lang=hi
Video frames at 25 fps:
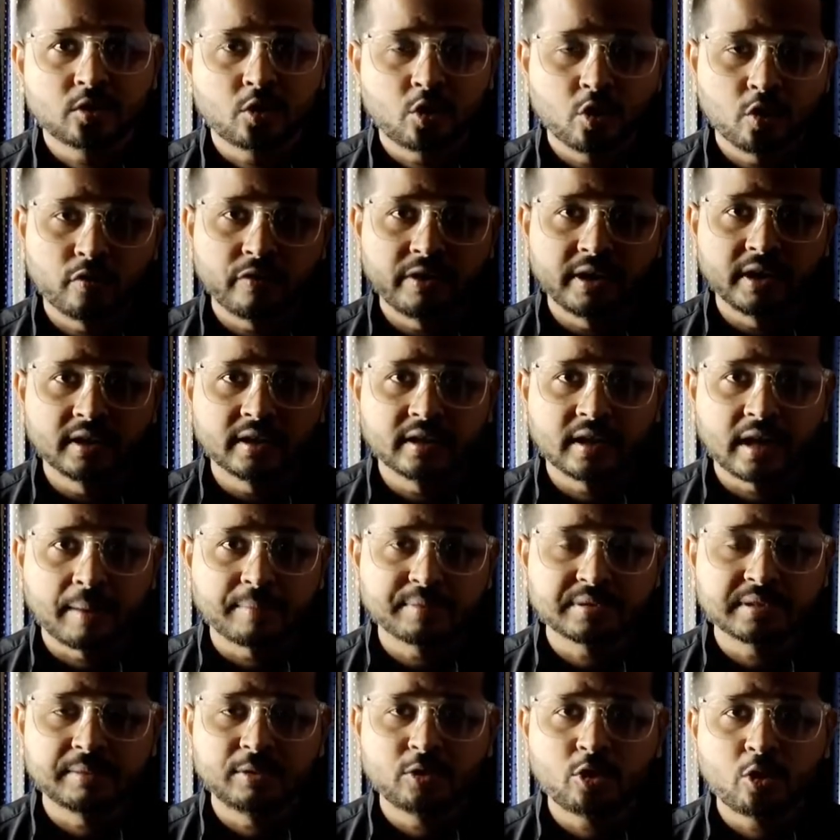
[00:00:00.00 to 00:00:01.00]
कोविड आप
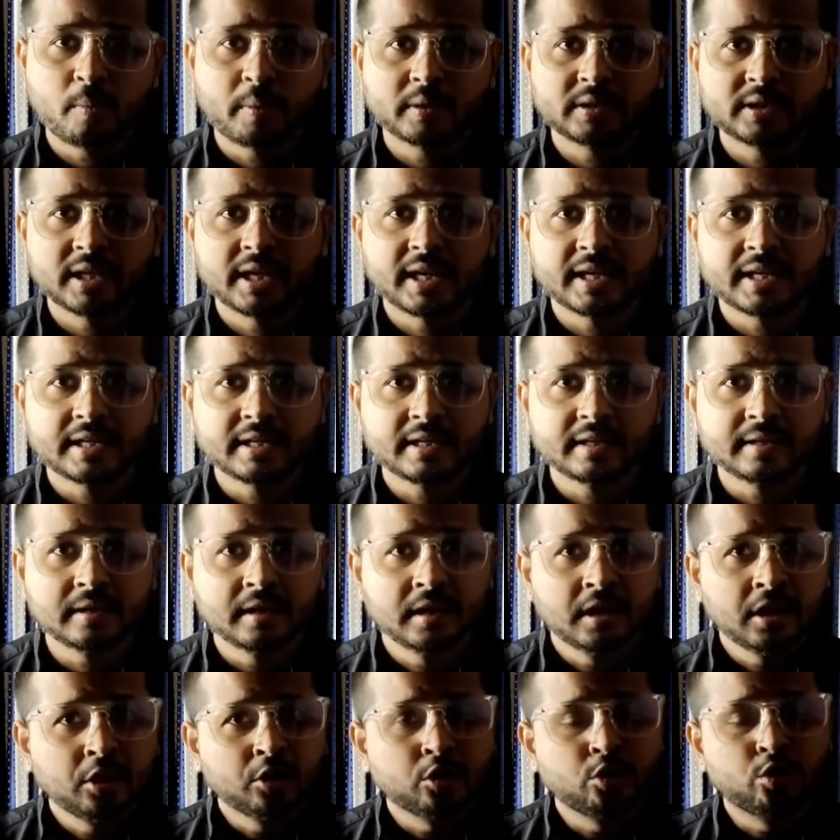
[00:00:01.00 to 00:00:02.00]
सभी को पता है कि
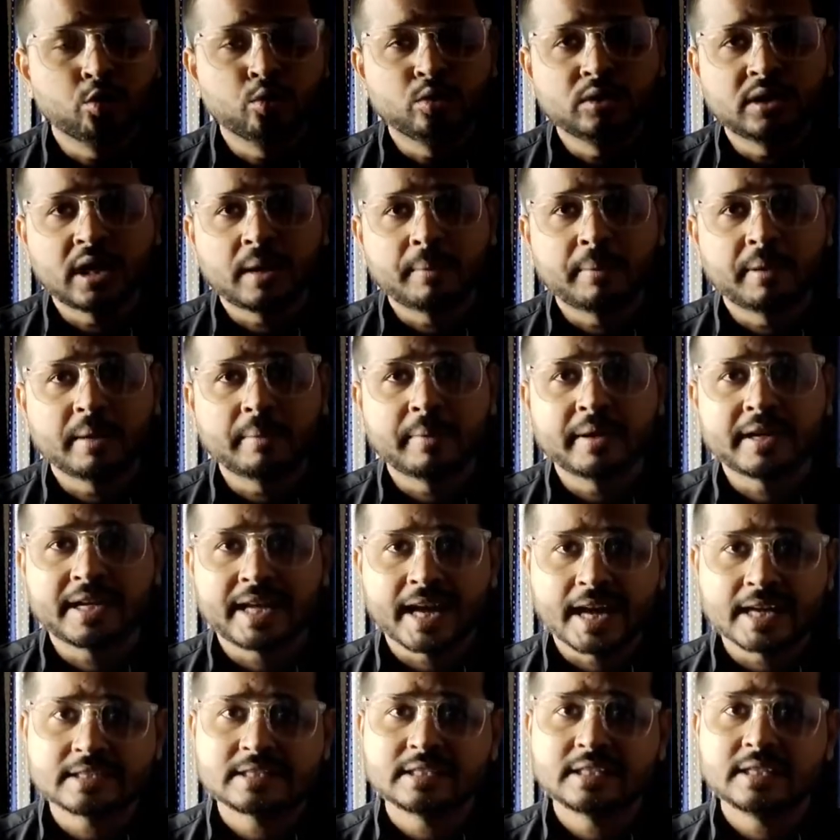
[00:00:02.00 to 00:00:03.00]
दुनिया भर में
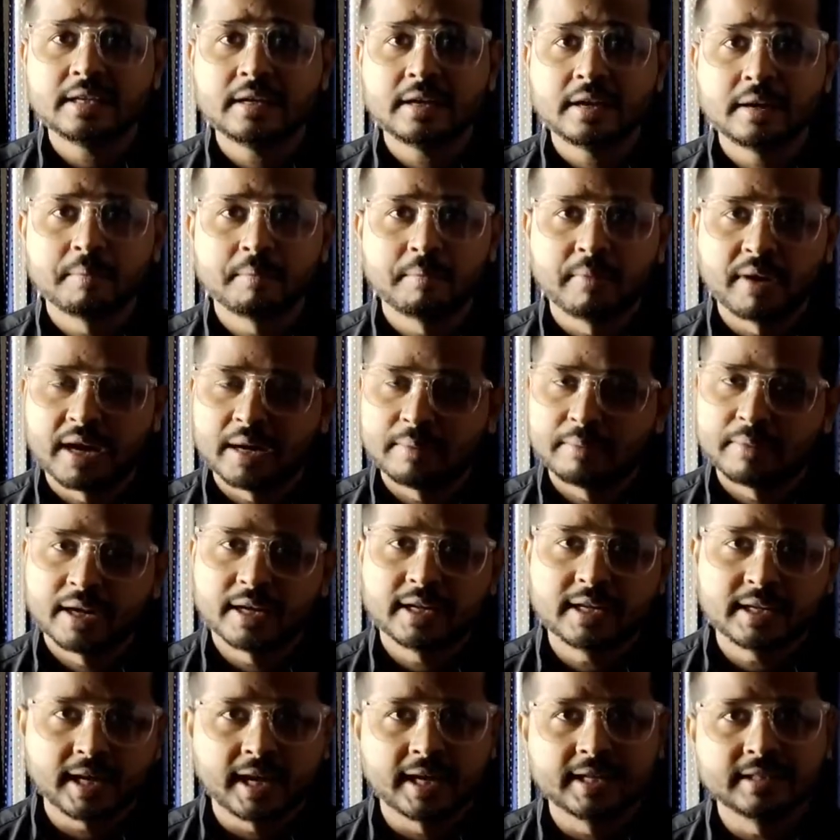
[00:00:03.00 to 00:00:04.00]
कैसी
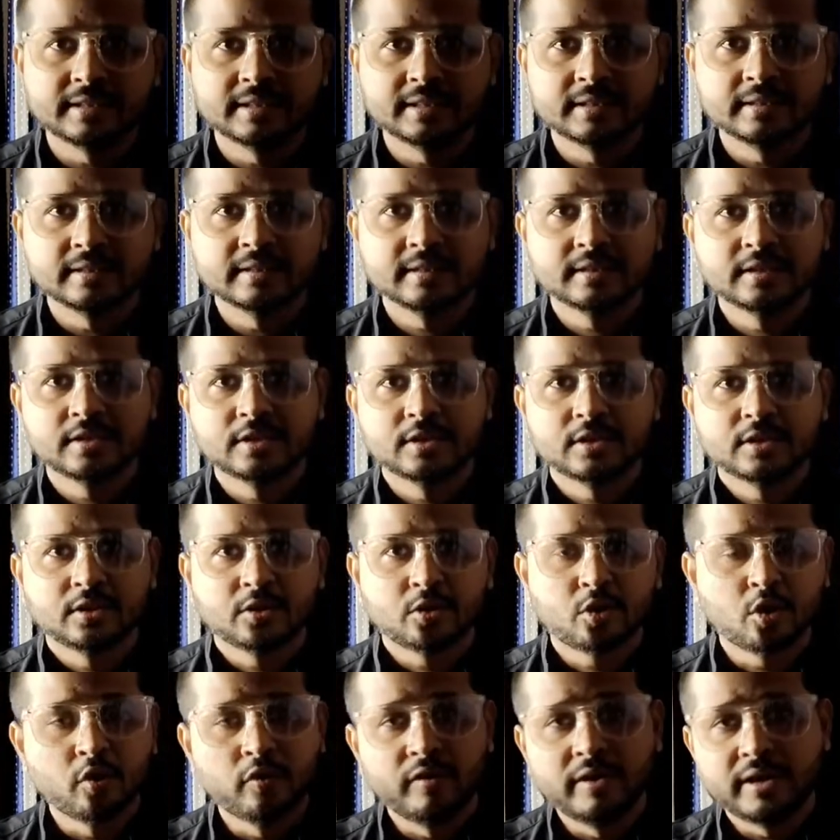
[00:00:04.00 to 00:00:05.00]
महामारी आई थी
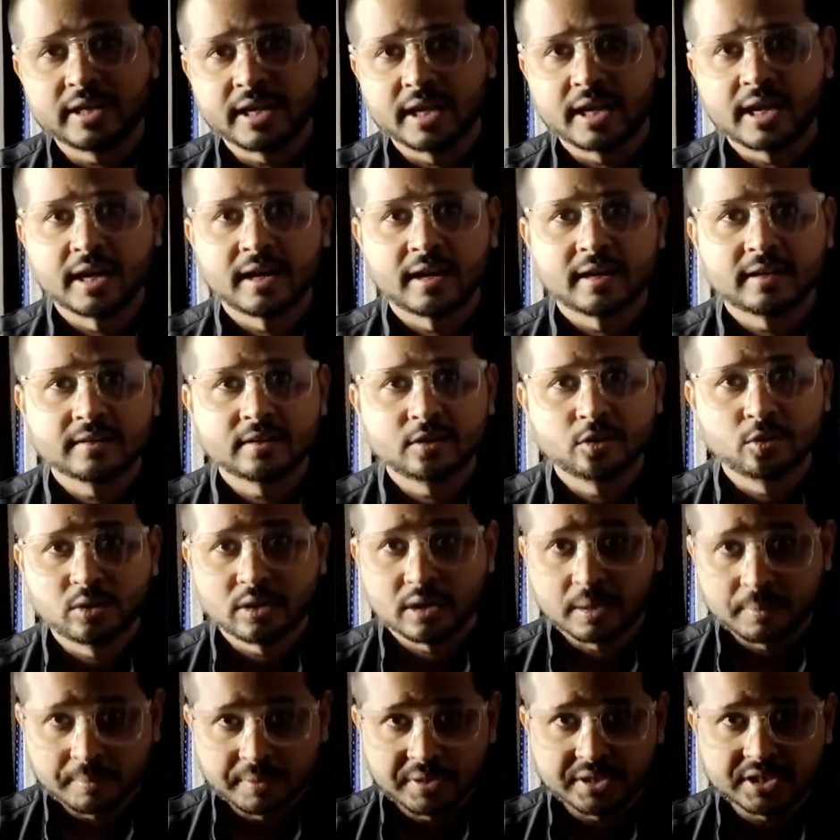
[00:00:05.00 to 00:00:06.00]
कोविड के कारण
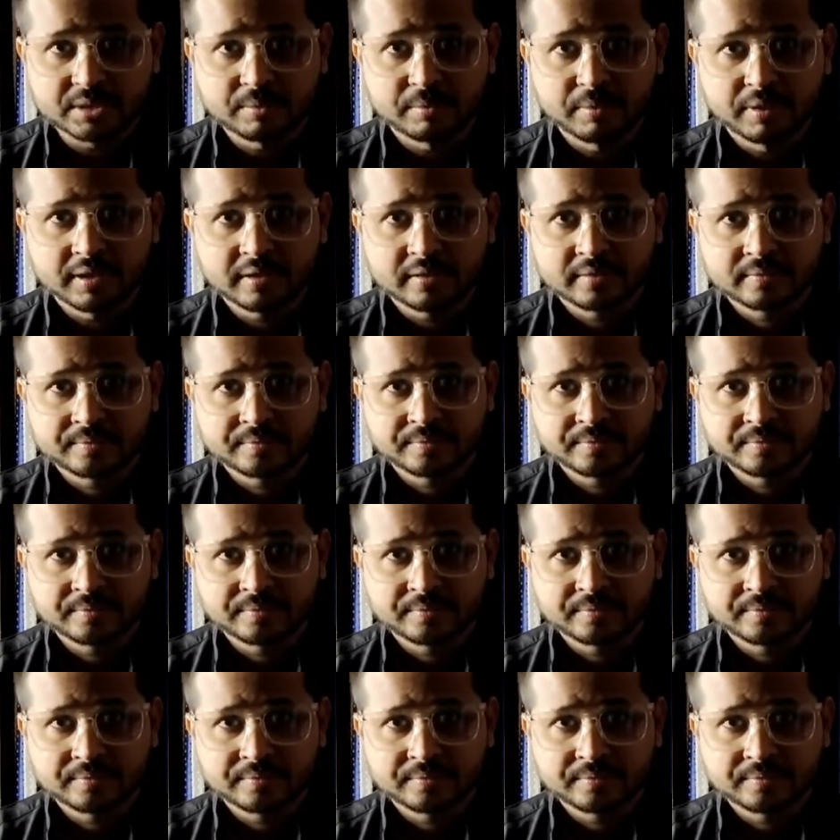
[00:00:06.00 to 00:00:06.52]
2020 में